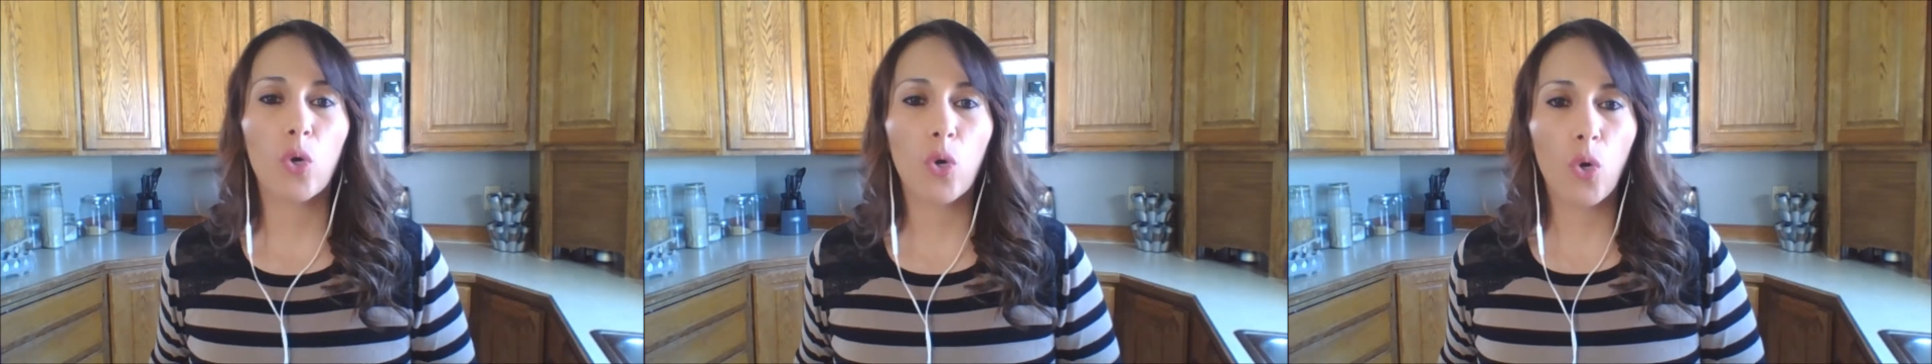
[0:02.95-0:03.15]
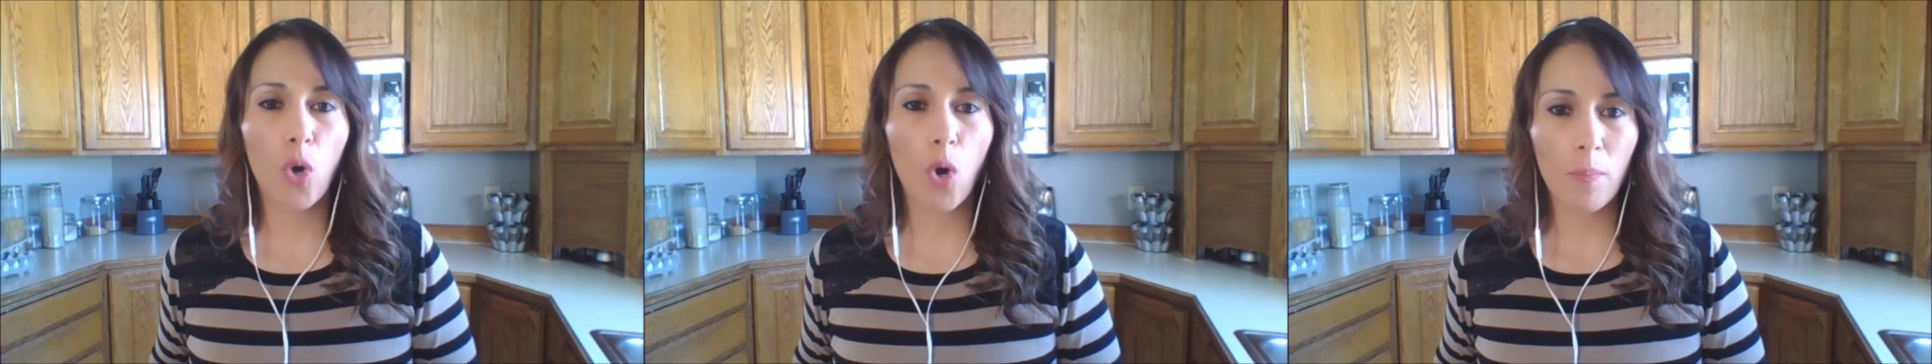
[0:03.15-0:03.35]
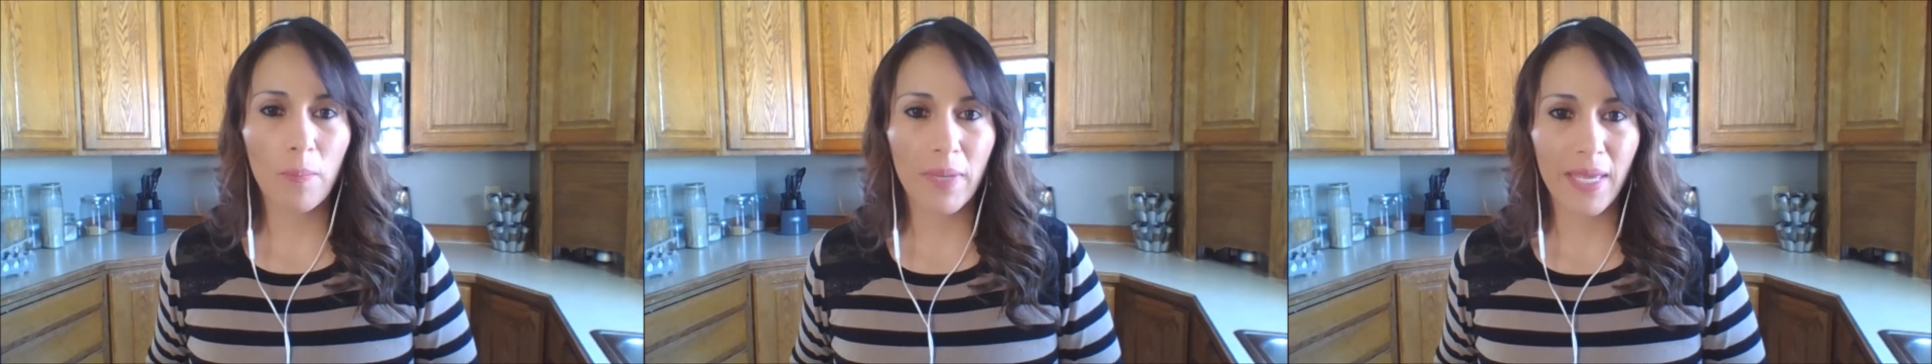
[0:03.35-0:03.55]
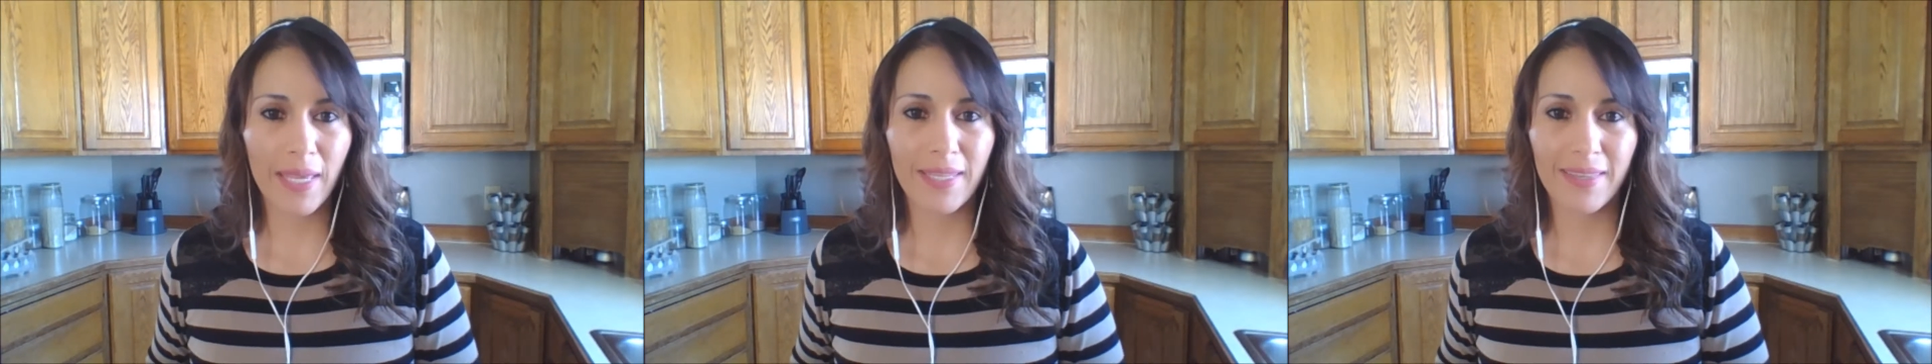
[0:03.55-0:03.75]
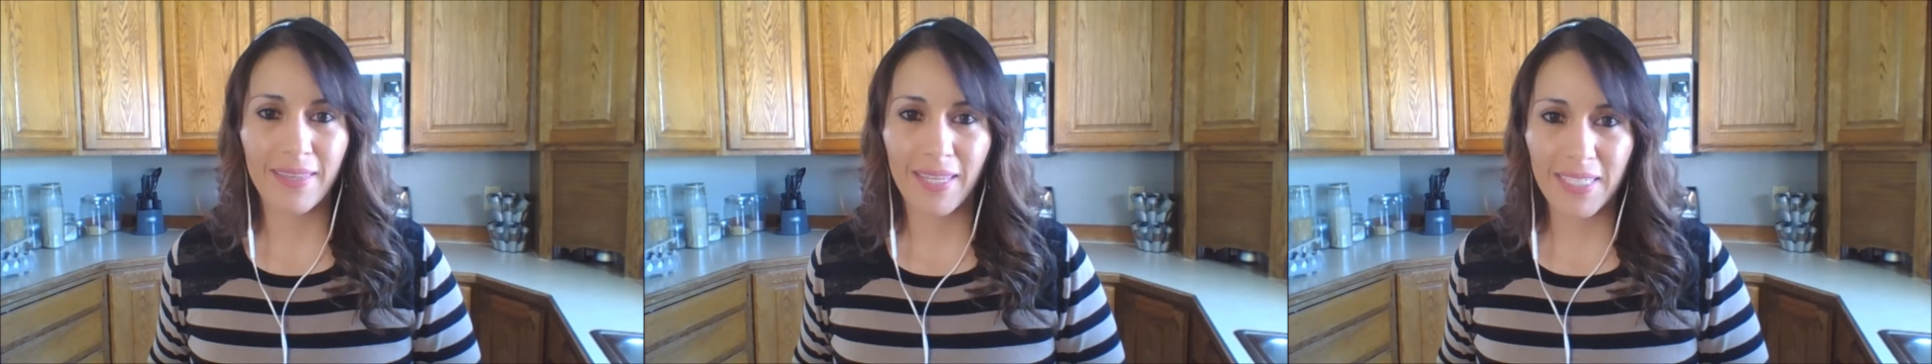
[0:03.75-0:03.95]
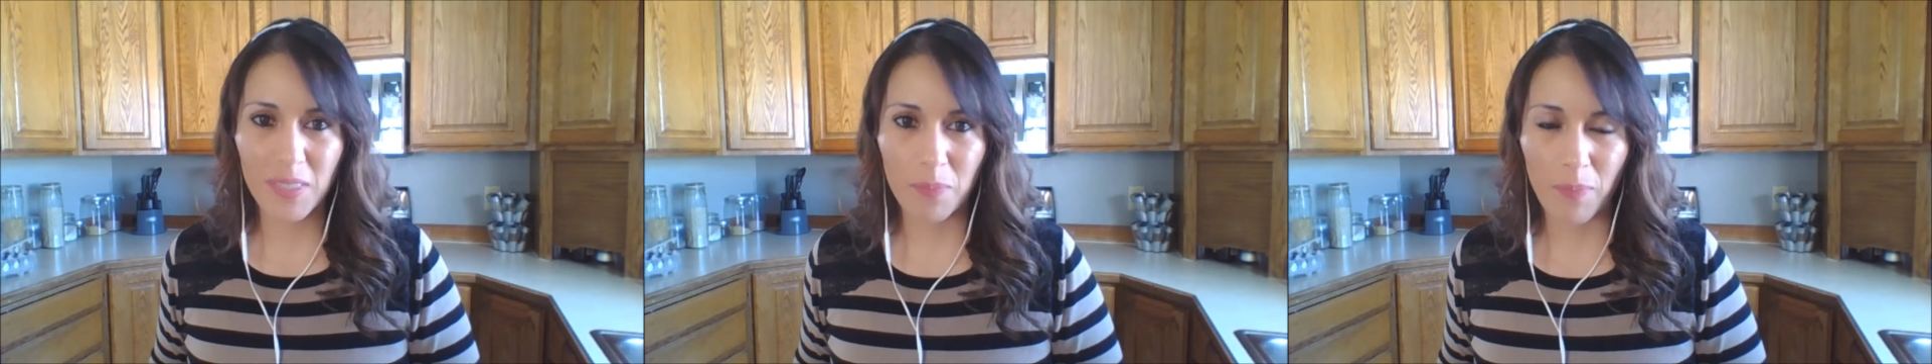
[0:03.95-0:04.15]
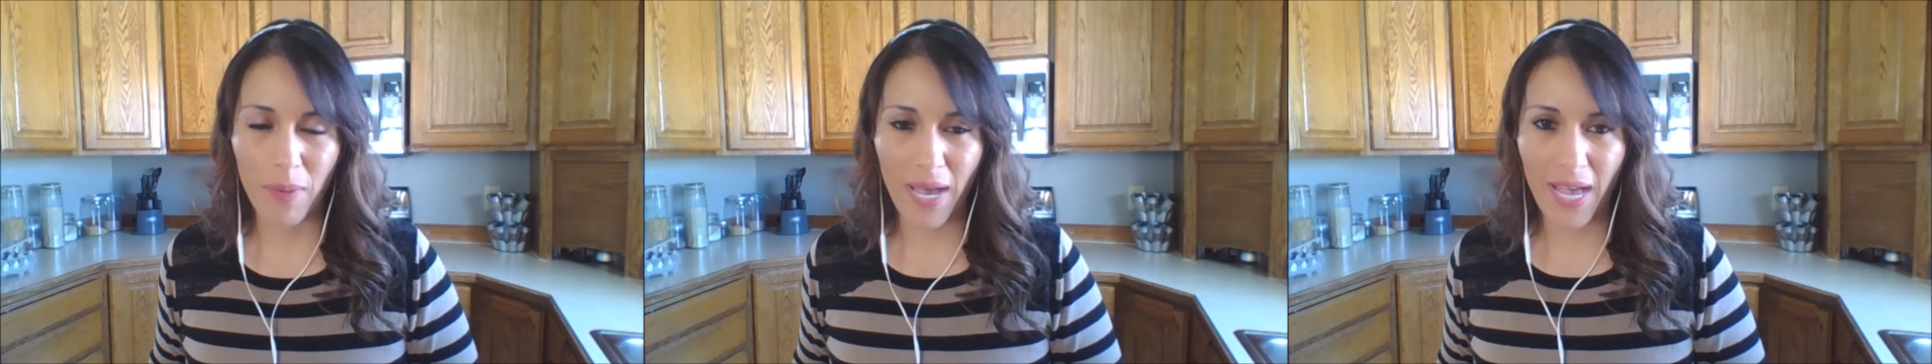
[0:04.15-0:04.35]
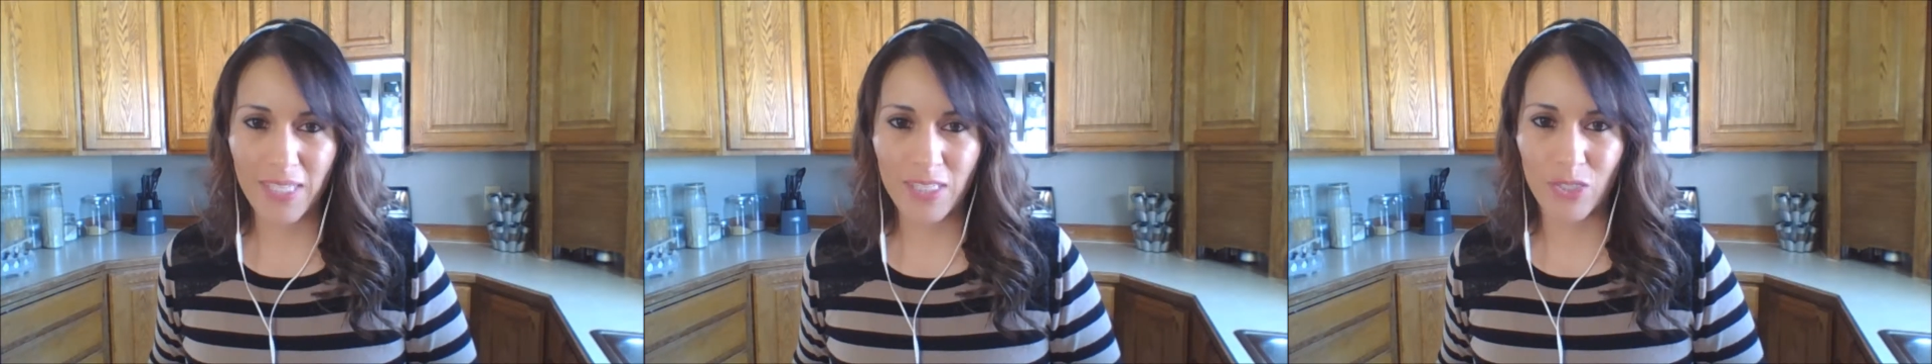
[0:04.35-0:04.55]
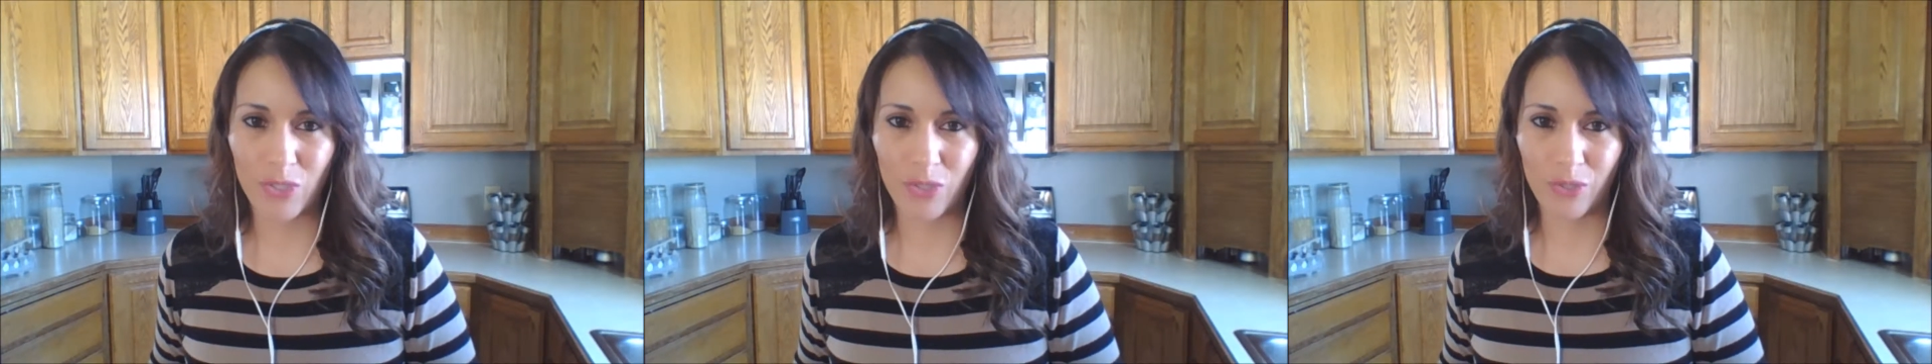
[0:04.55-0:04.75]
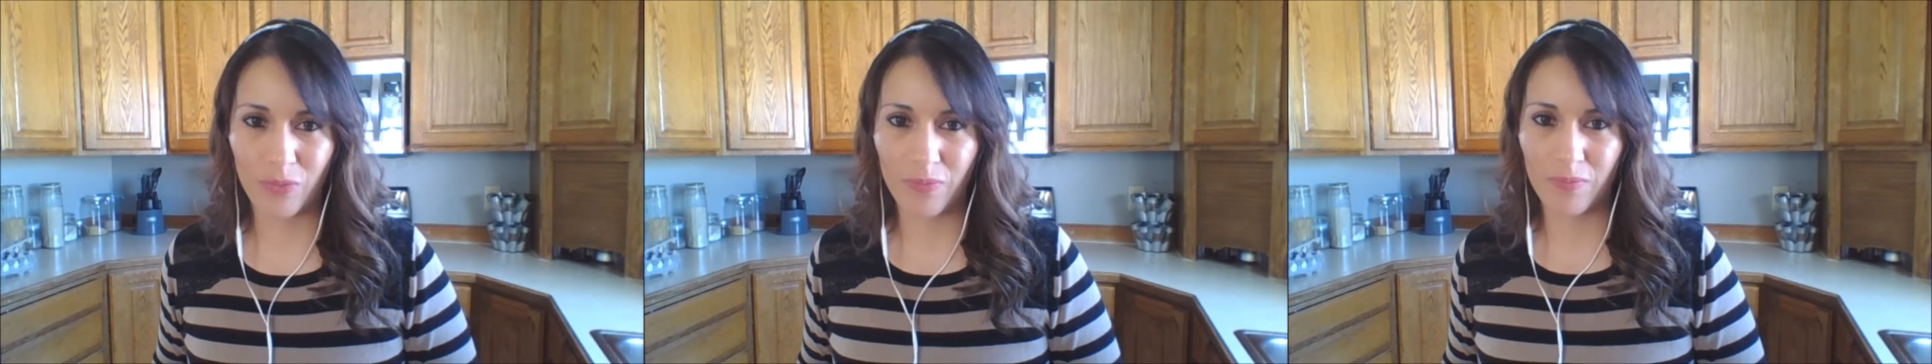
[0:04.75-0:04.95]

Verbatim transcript: Come despacio.